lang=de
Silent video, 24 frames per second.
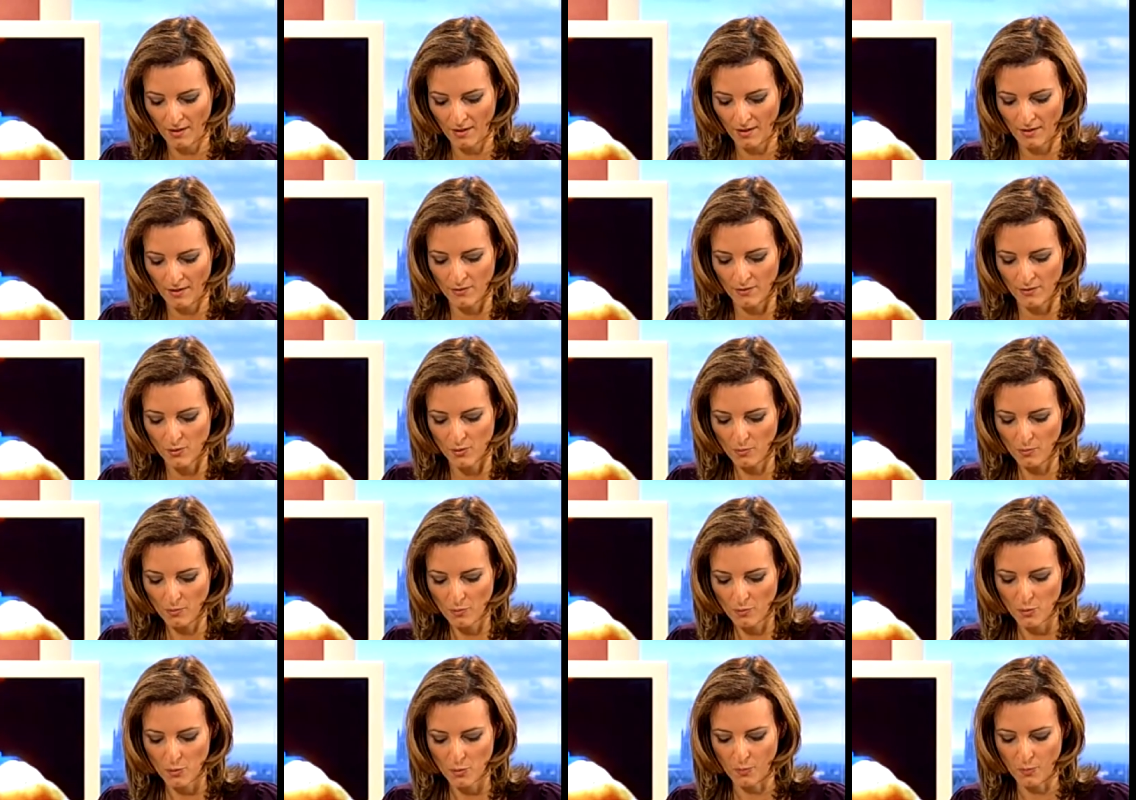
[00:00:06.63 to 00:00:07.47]

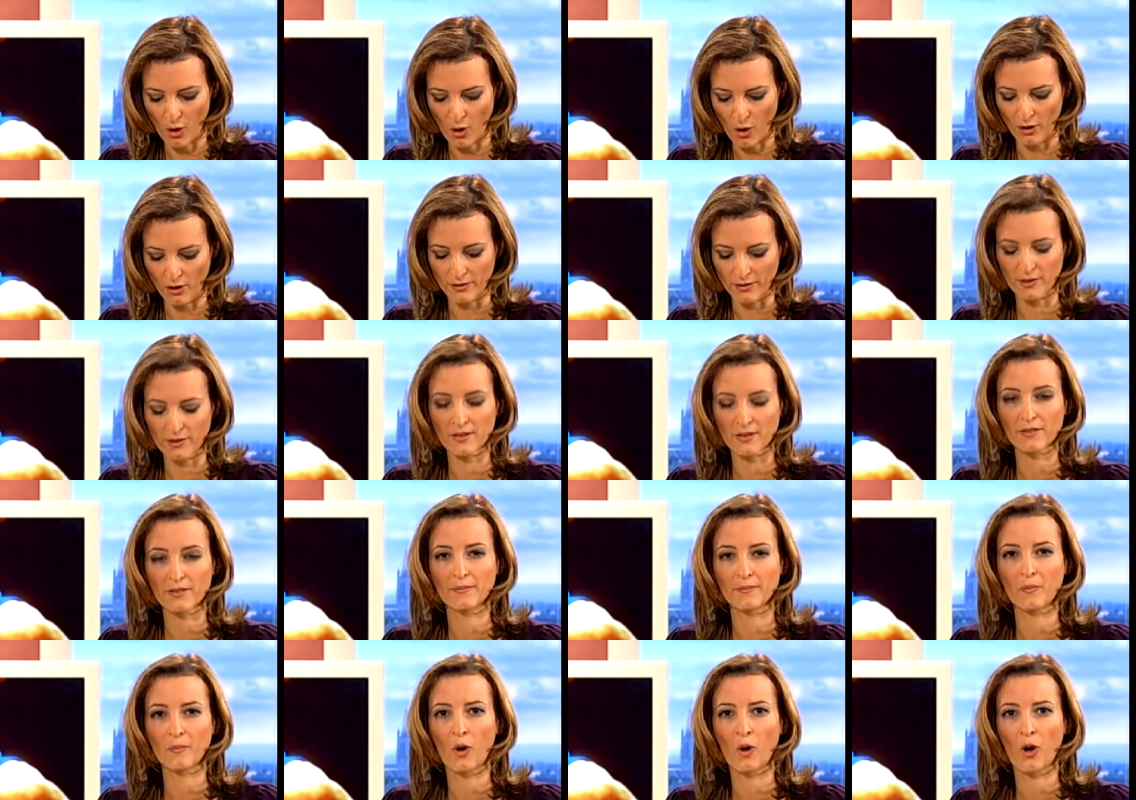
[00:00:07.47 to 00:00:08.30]
Zum Sport.
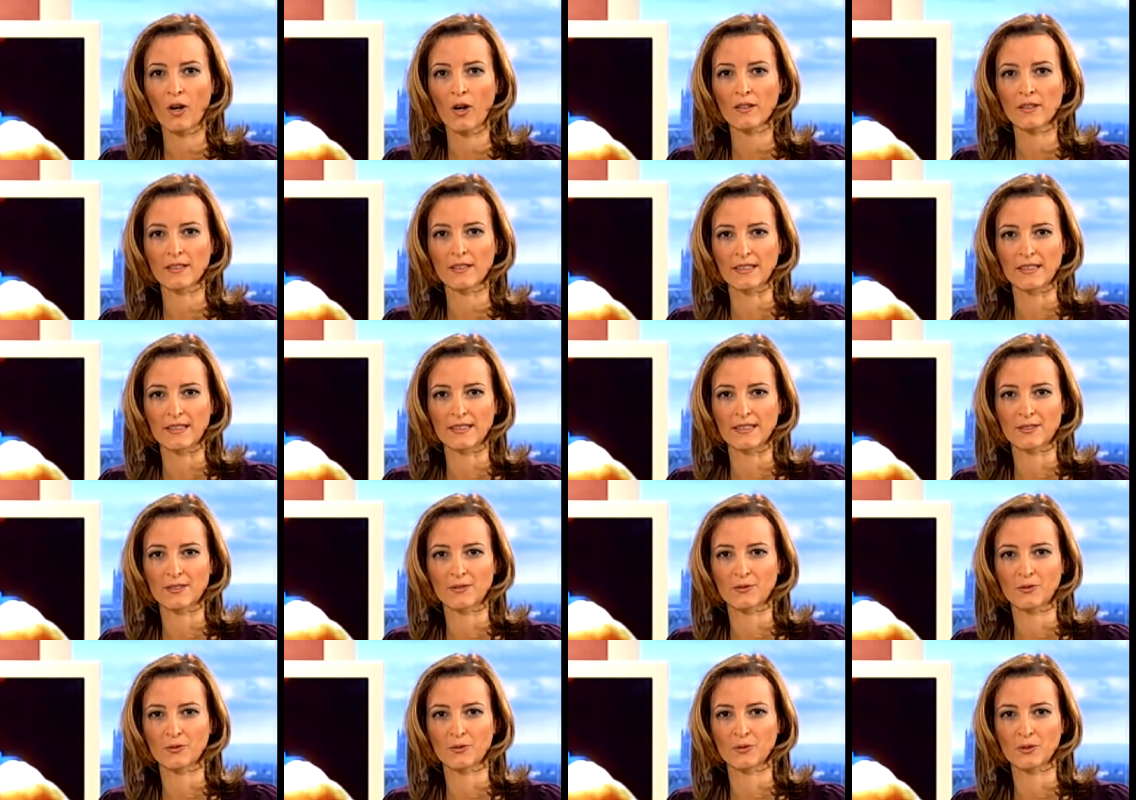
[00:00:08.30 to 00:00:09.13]
Morgen
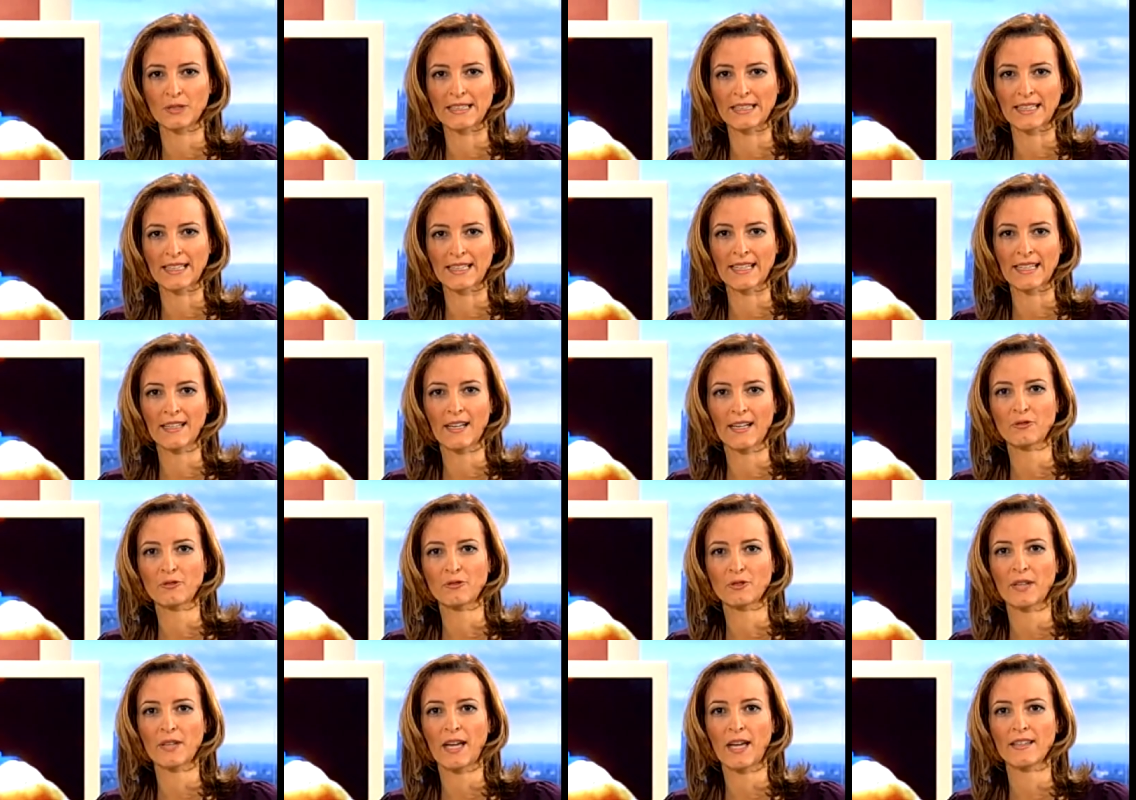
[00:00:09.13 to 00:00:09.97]
ist für die Ringer
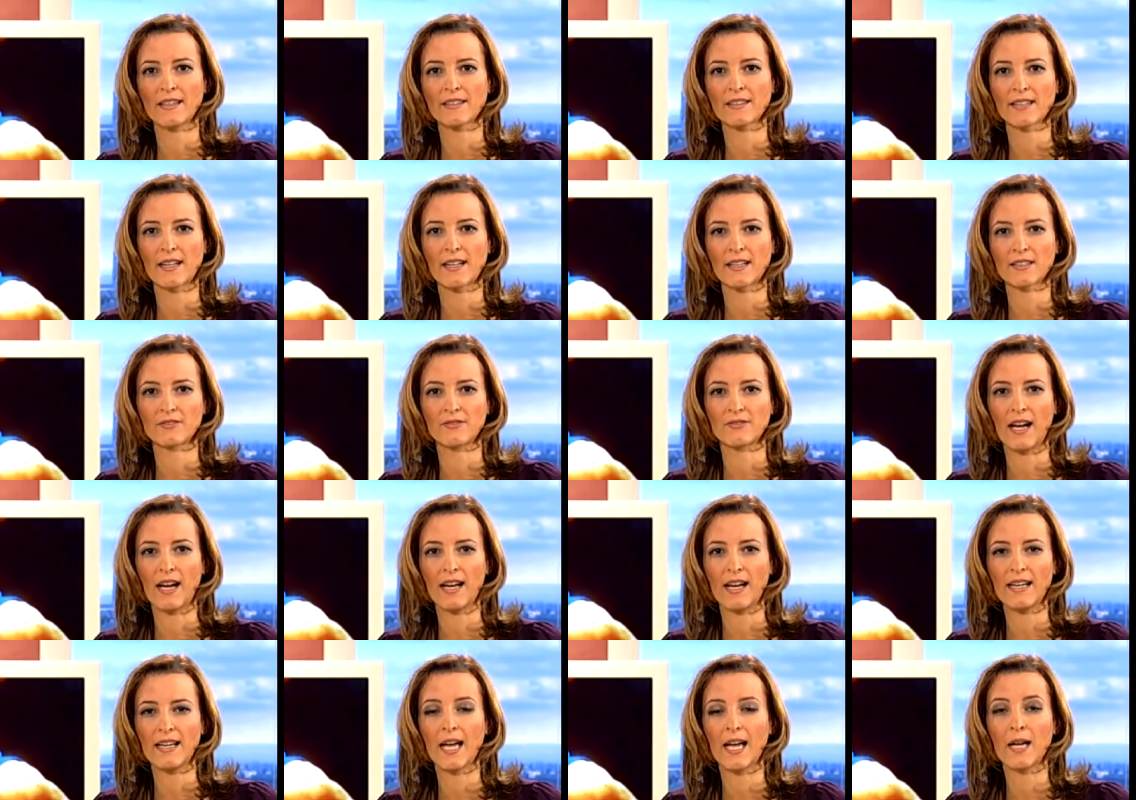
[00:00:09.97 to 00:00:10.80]
von Eintracht
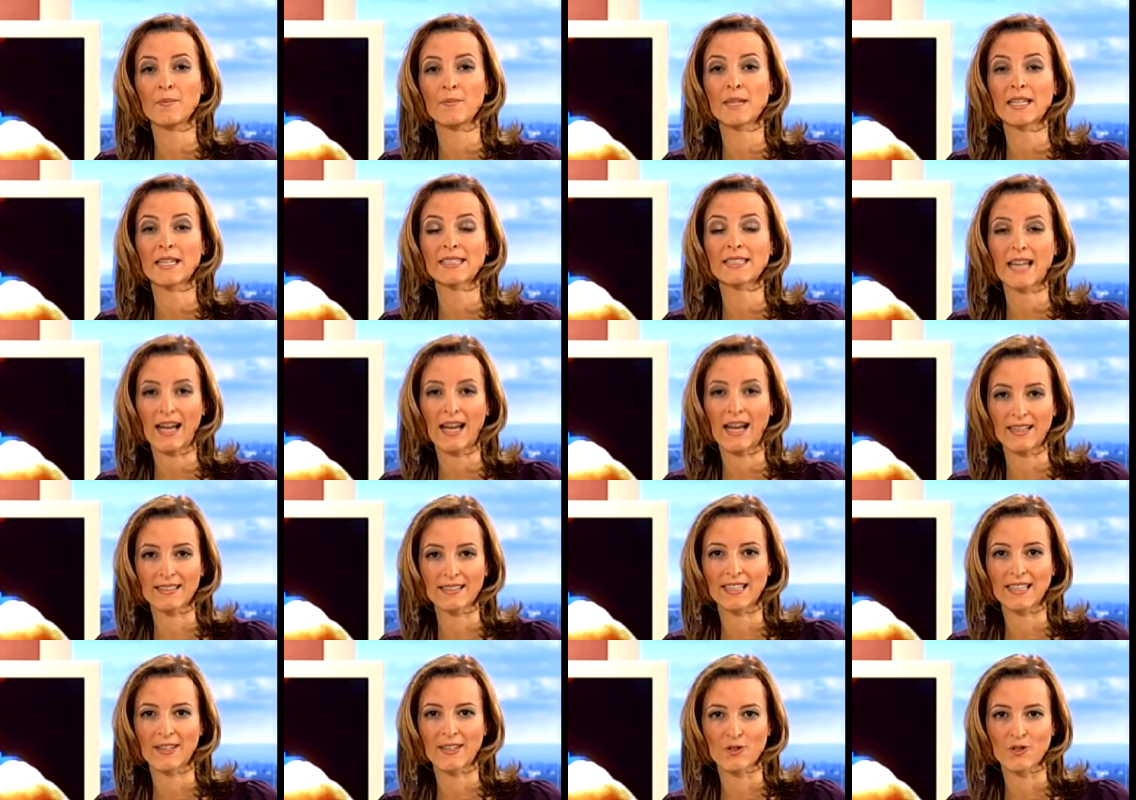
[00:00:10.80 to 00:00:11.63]
Wahlheim der
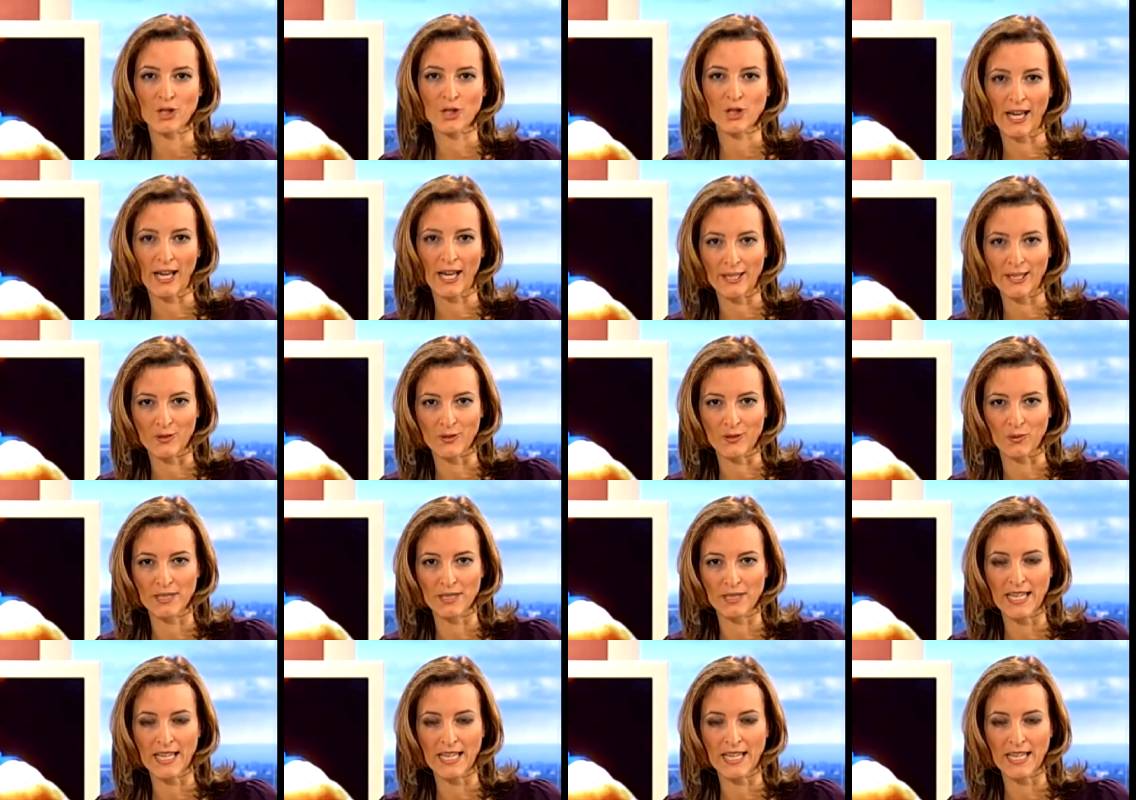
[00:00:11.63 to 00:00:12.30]
Tag der Entscheidung.